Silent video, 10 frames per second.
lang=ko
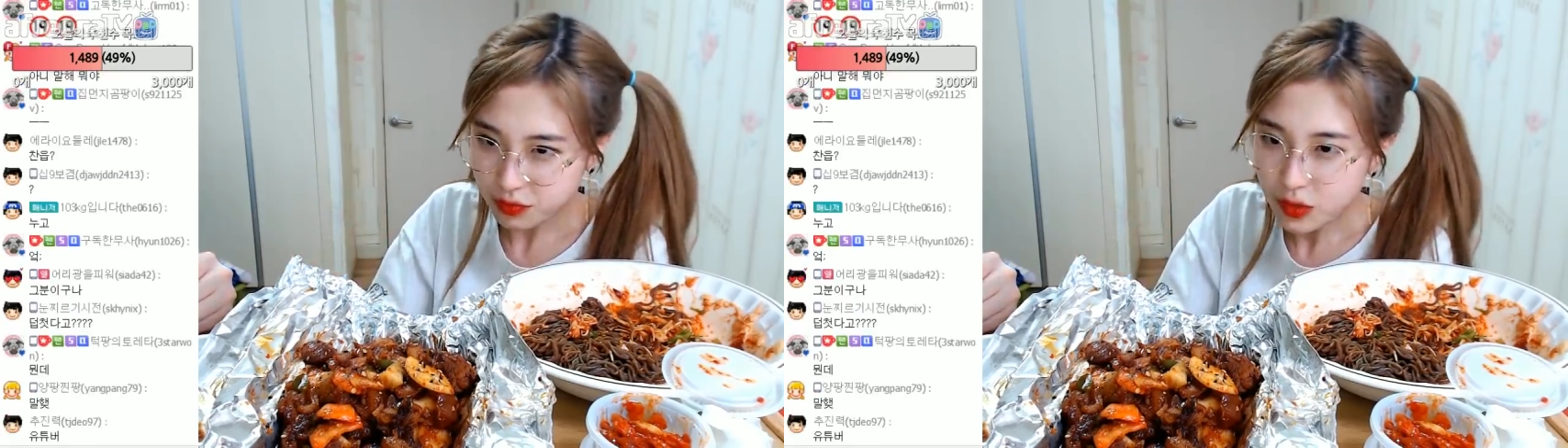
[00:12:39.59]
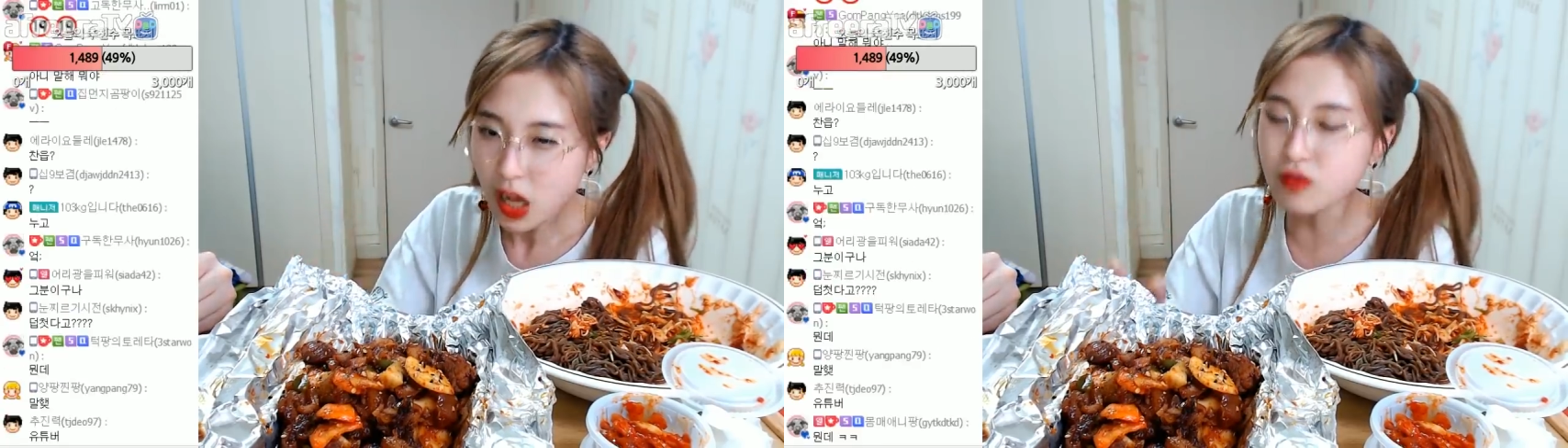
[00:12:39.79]

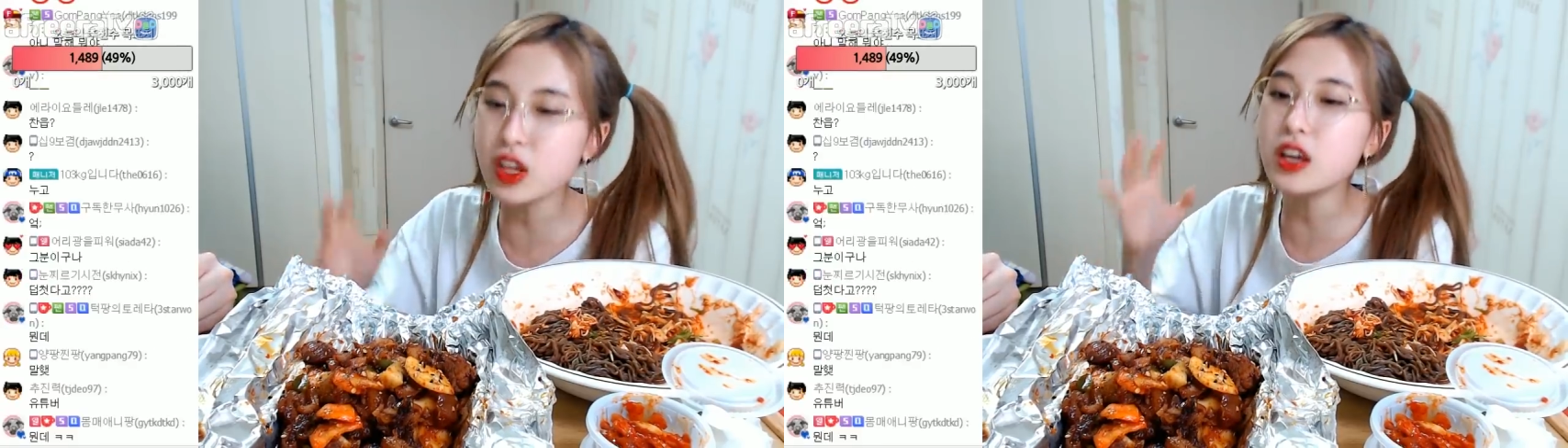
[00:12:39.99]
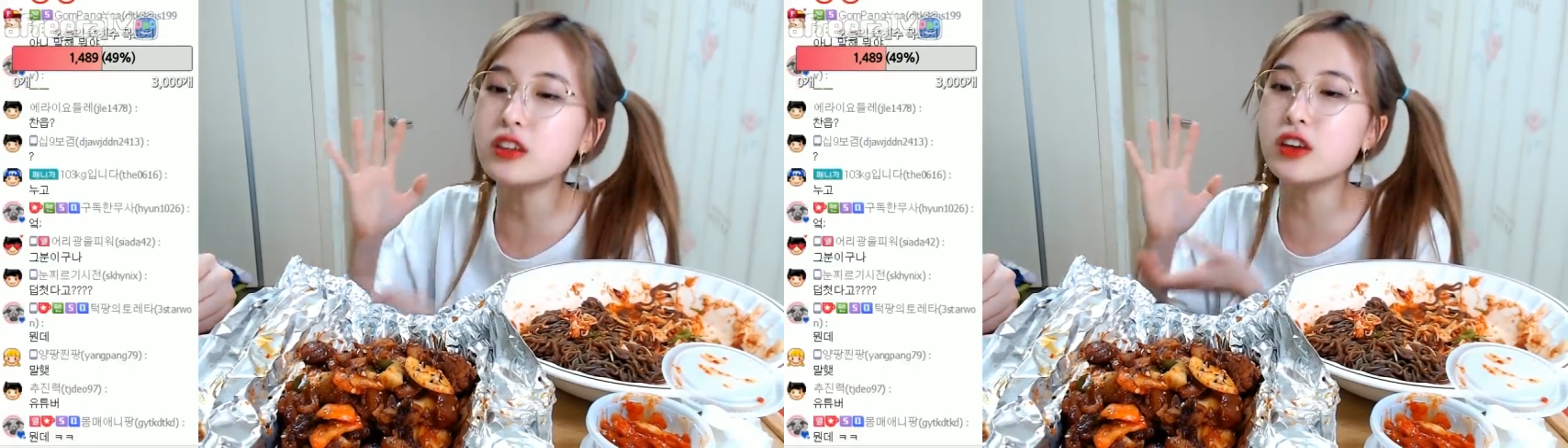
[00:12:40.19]

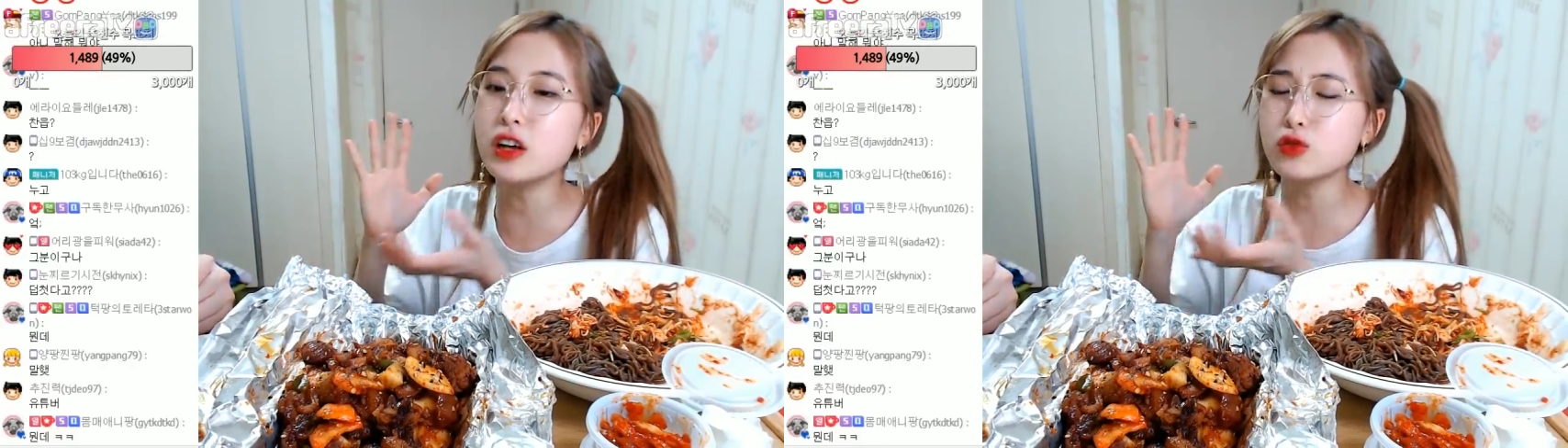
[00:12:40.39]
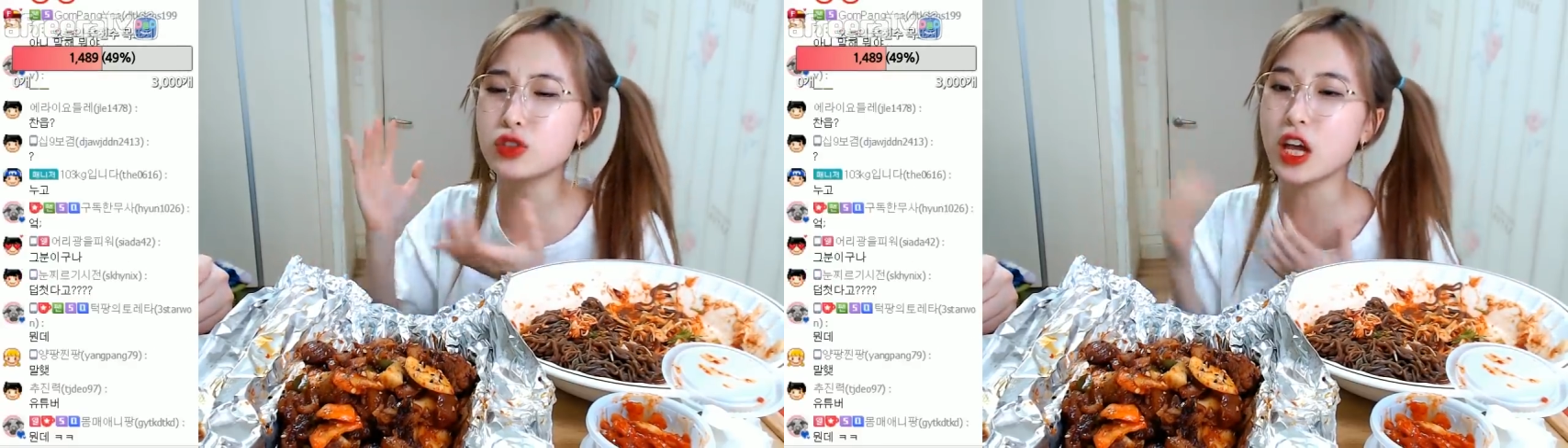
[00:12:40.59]
근데
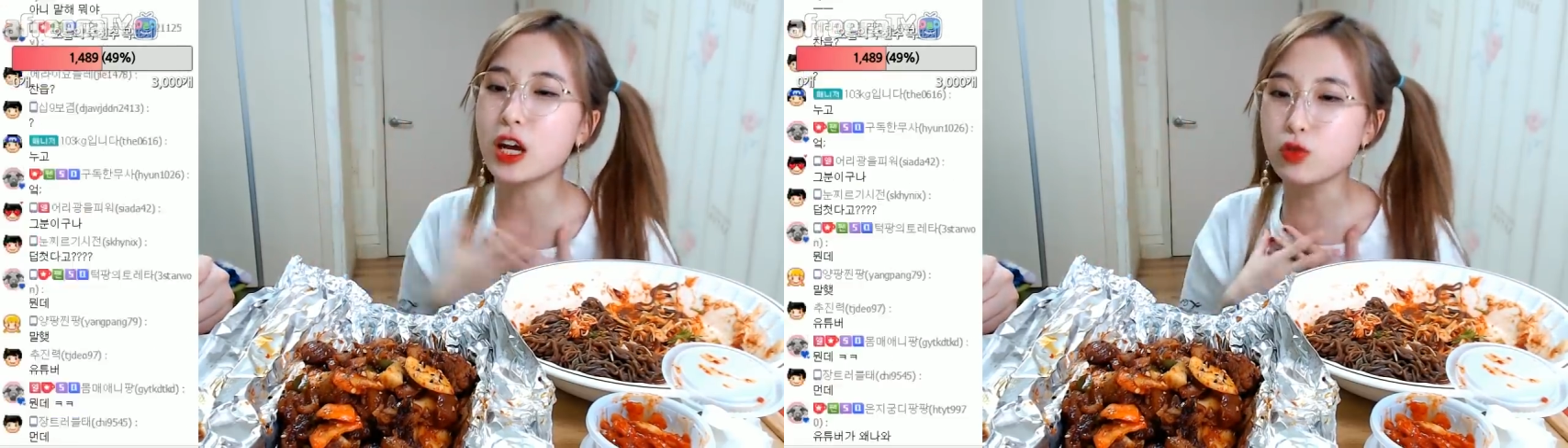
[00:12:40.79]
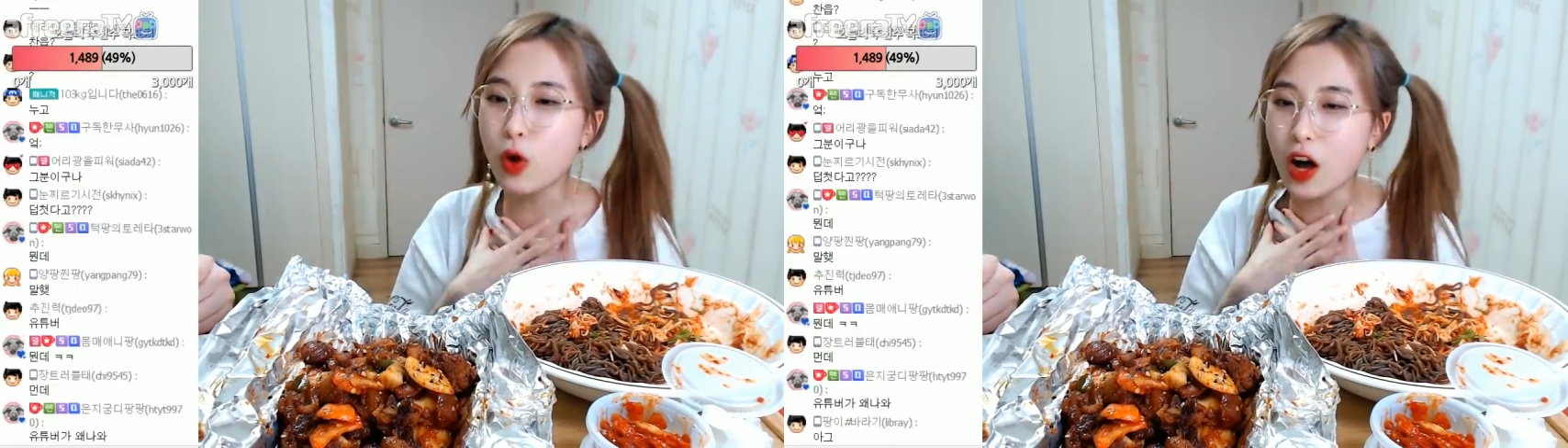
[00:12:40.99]
그래가지고 내가
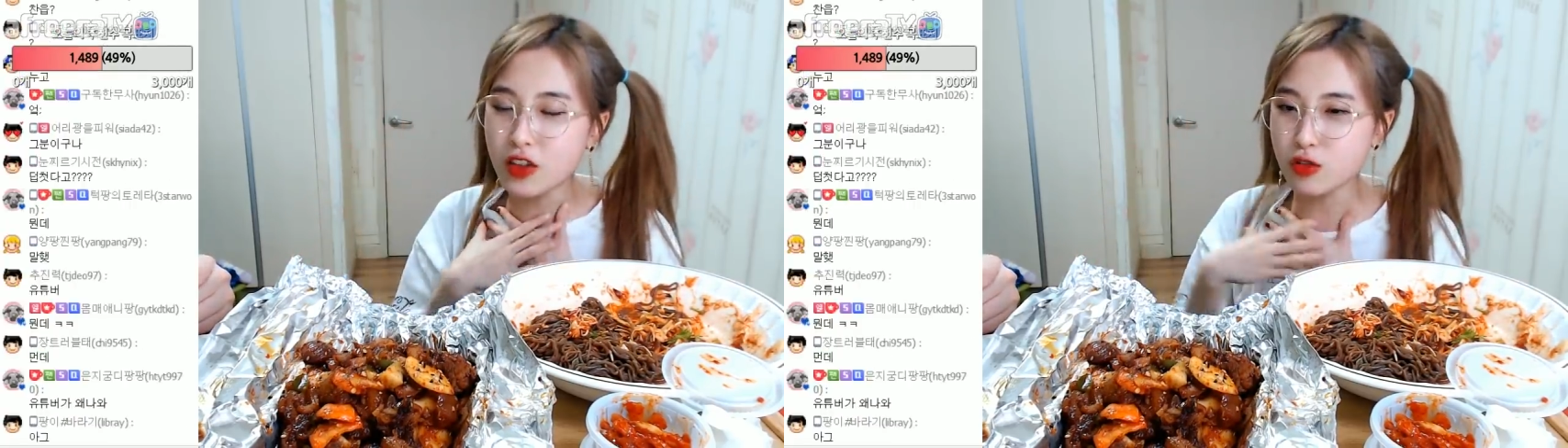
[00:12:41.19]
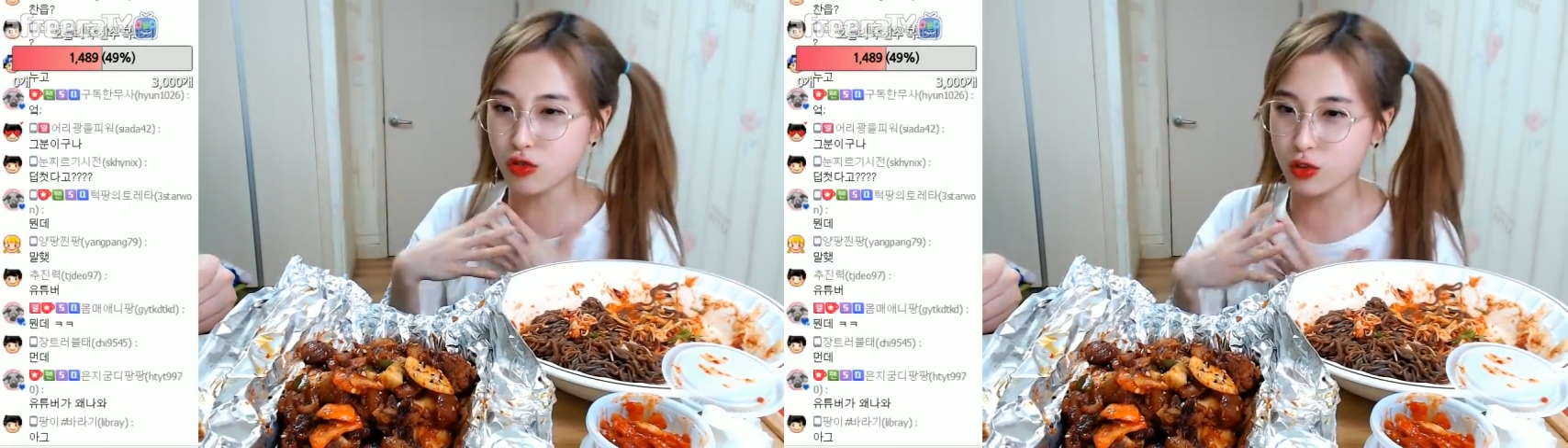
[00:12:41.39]
좋아하는
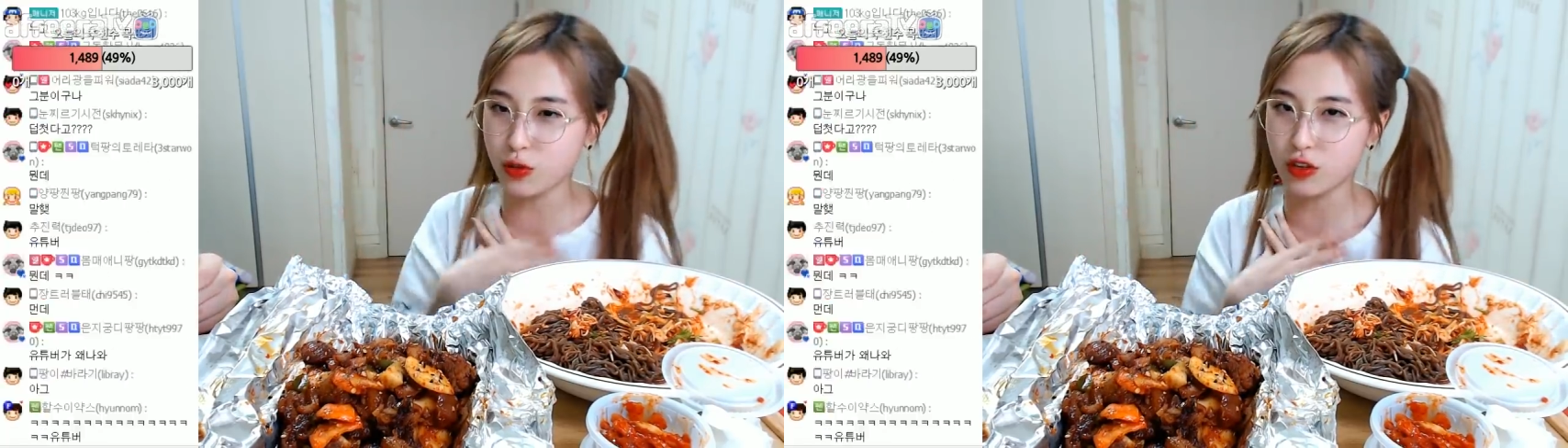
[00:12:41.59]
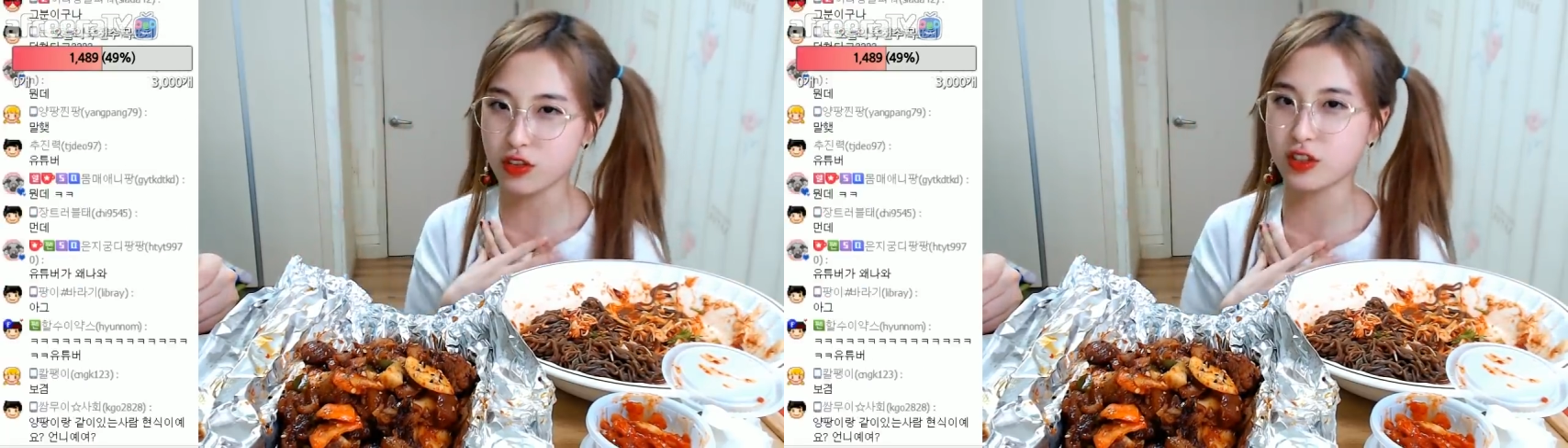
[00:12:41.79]
유튜버거든.